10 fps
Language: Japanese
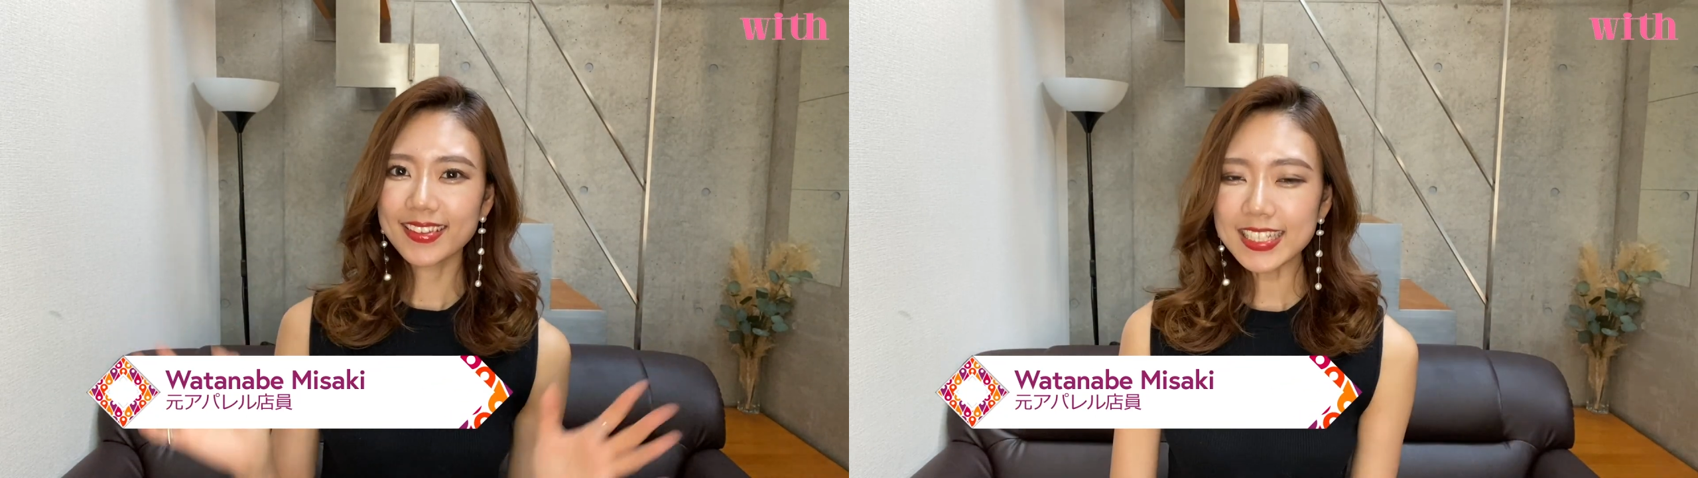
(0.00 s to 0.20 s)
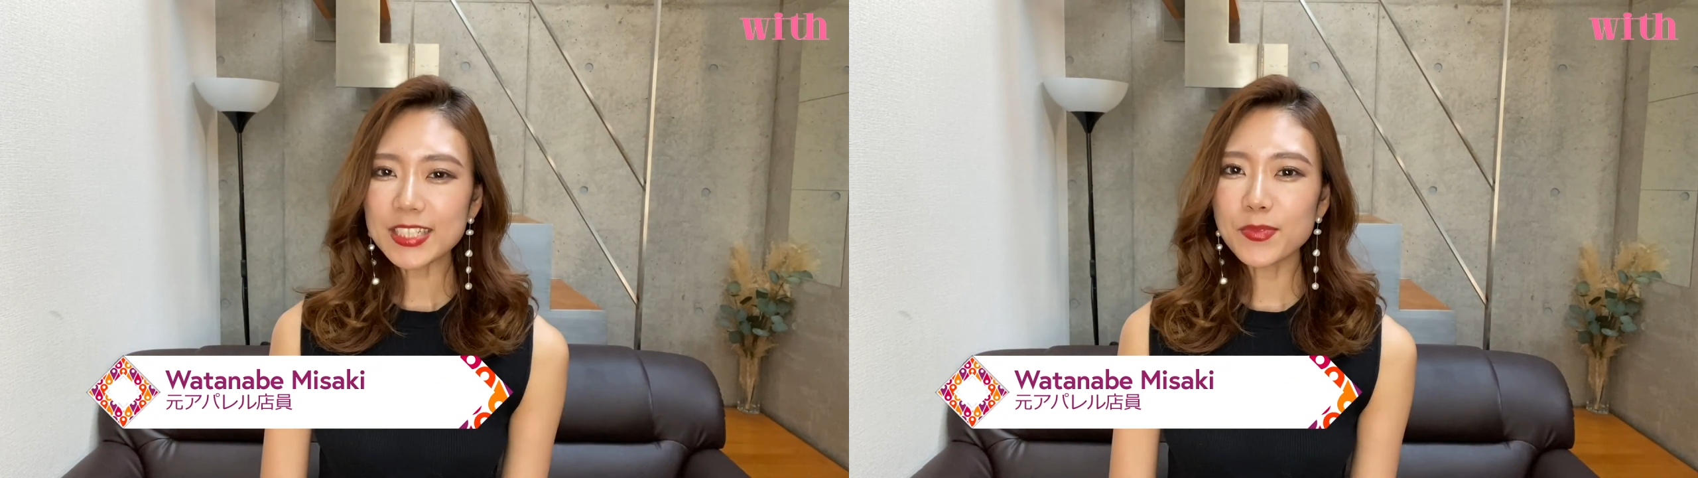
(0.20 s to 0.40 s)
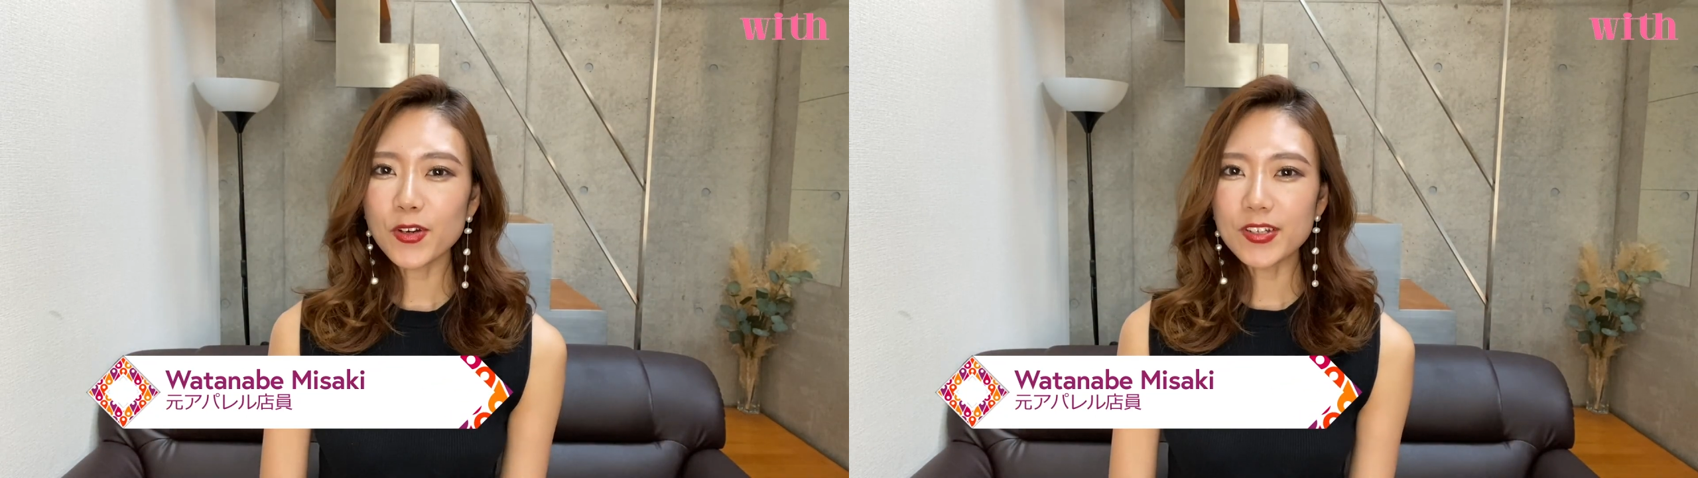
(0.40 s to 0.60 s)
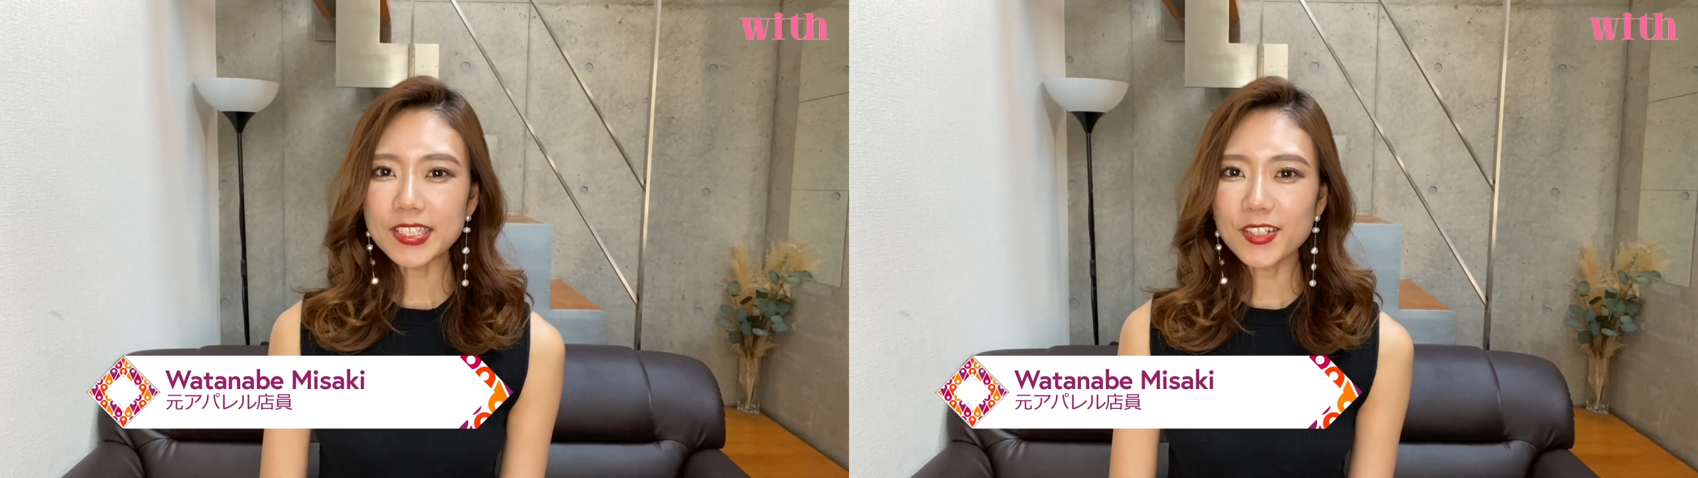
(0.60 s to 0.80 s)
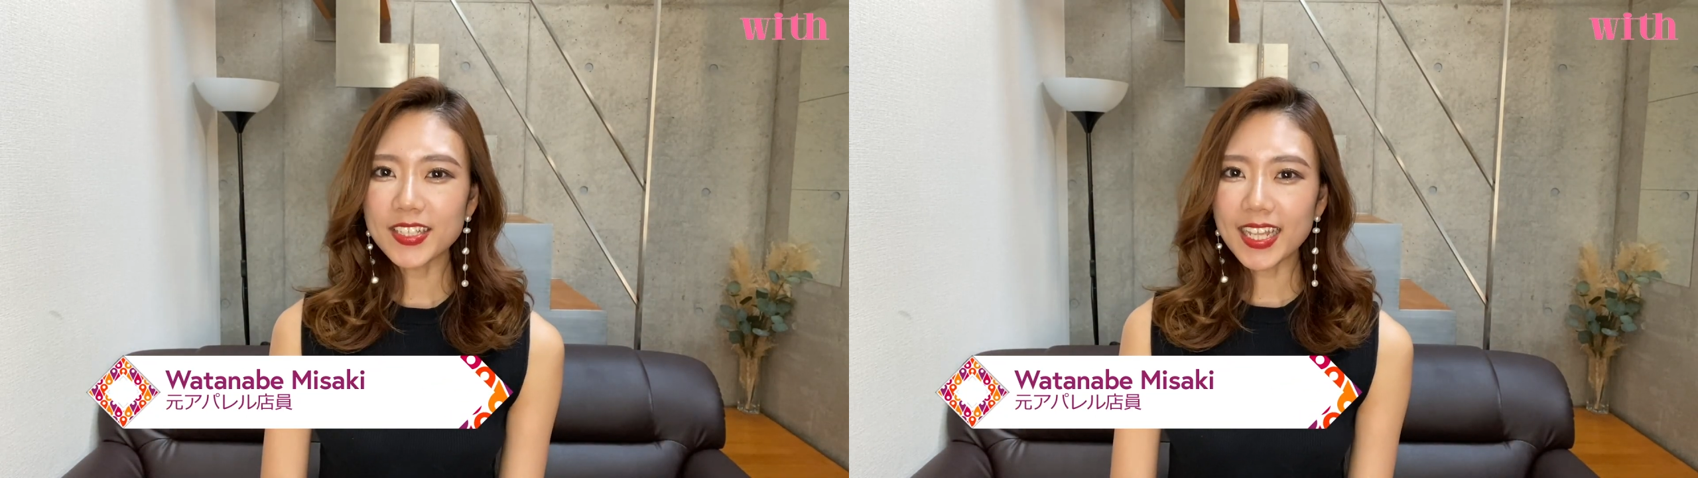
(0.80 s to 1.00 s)
いつもご視
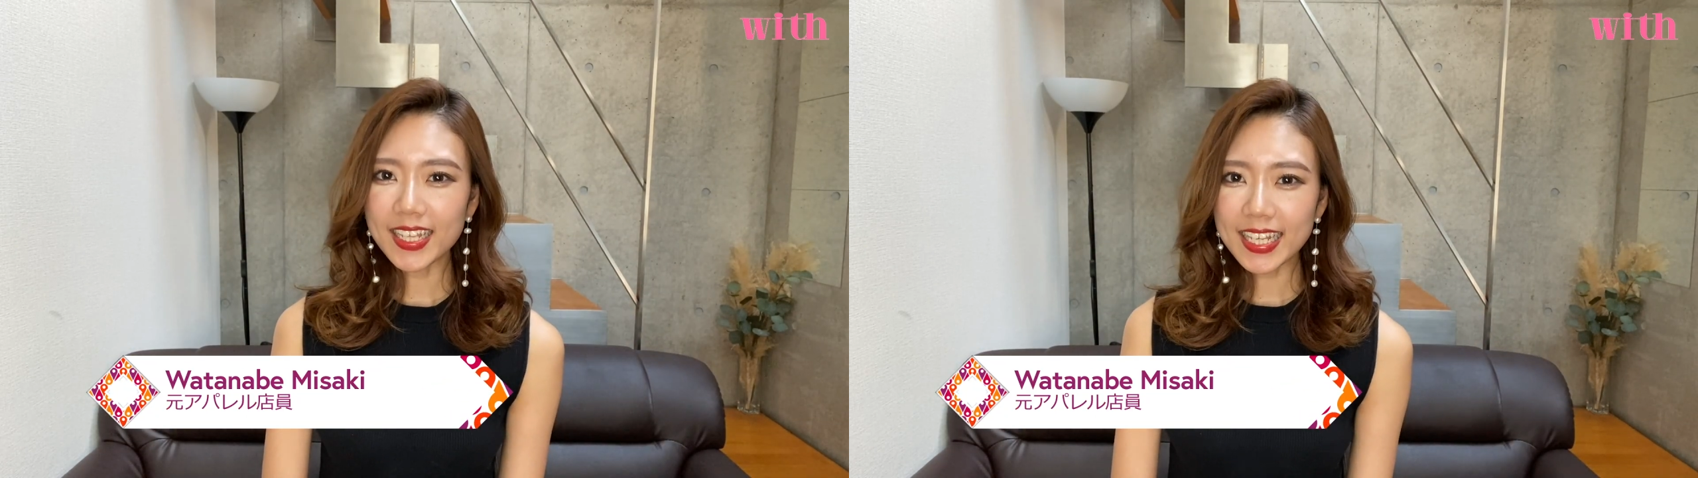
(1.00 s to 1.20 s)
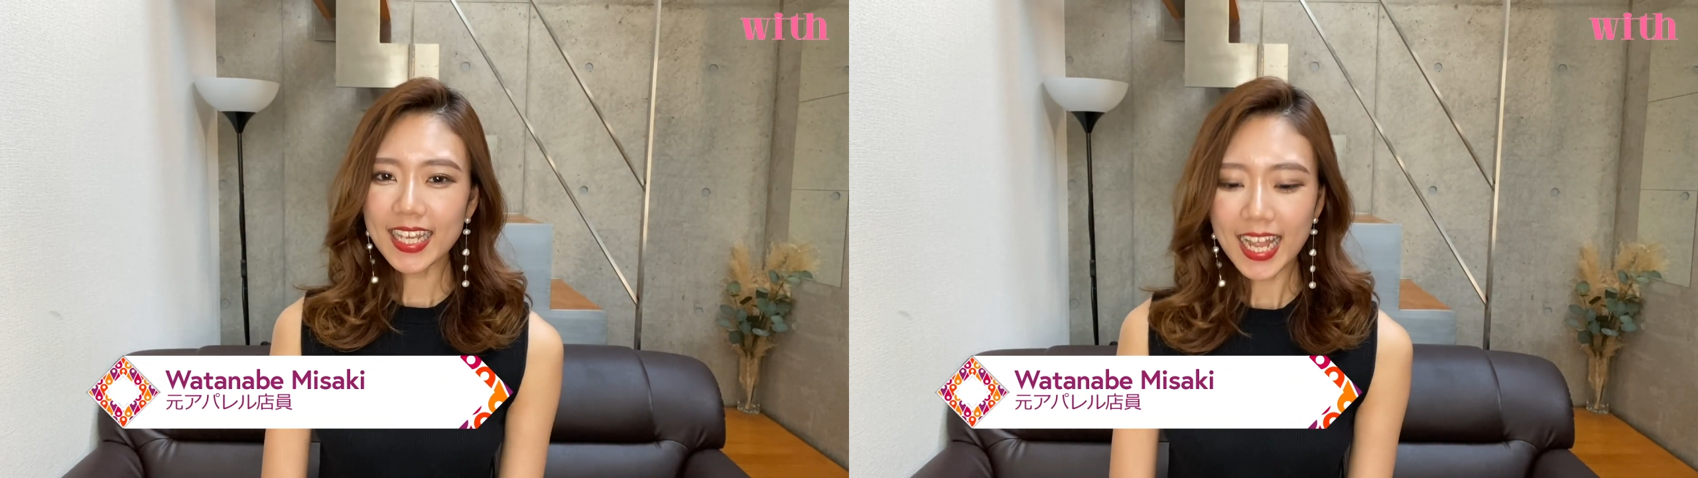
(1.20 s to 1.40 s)
聴いただき